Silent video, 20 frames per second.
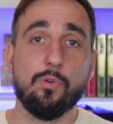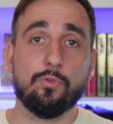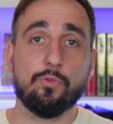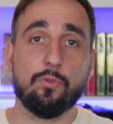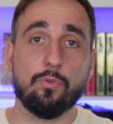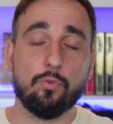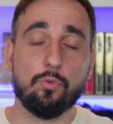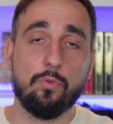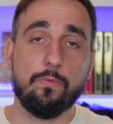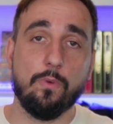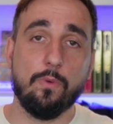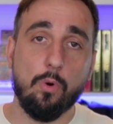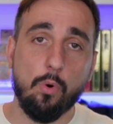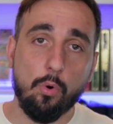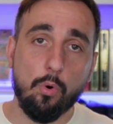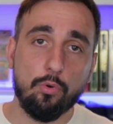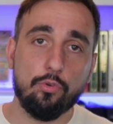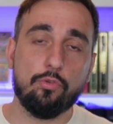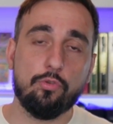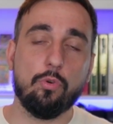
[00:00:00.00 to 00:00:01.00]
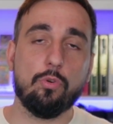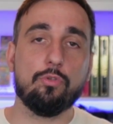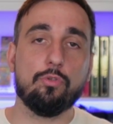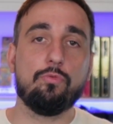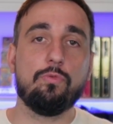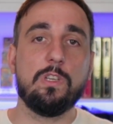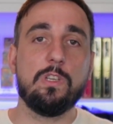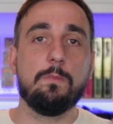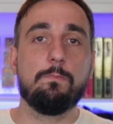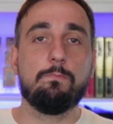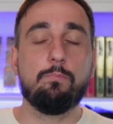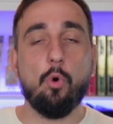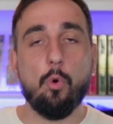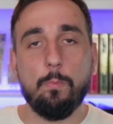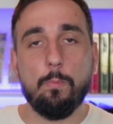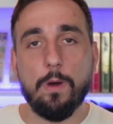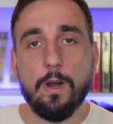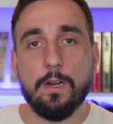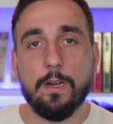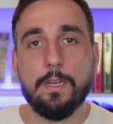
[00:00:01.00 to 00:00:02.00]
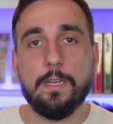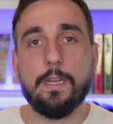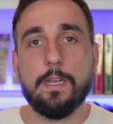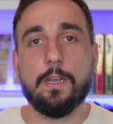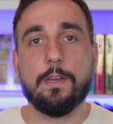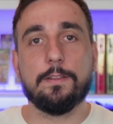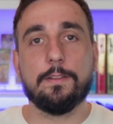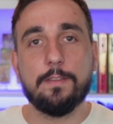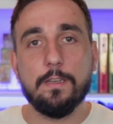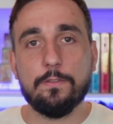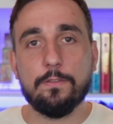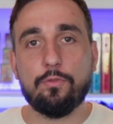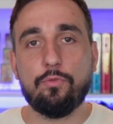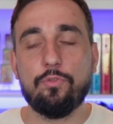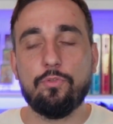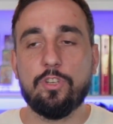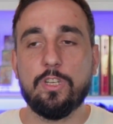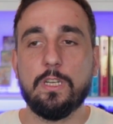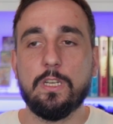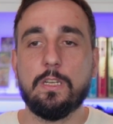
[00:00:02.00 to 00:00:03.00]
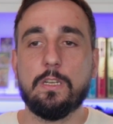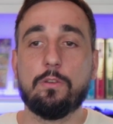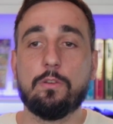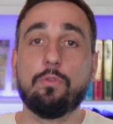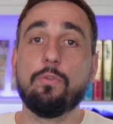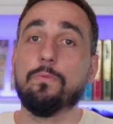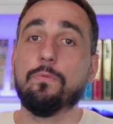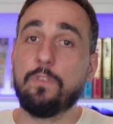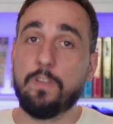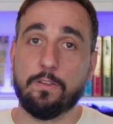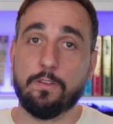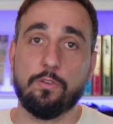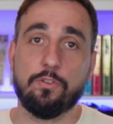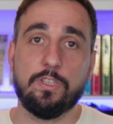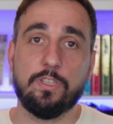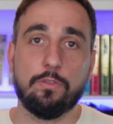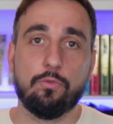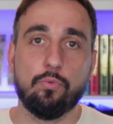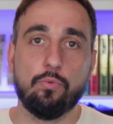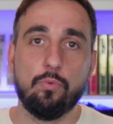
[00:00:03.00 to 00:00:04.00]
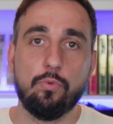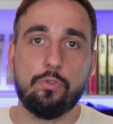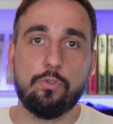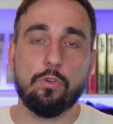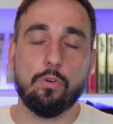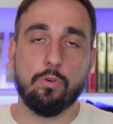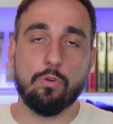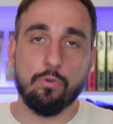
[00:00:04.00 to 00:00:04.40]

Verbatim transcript: On se retrouve aujourd'hui pour parler d'un sujet que vous attendiez tous,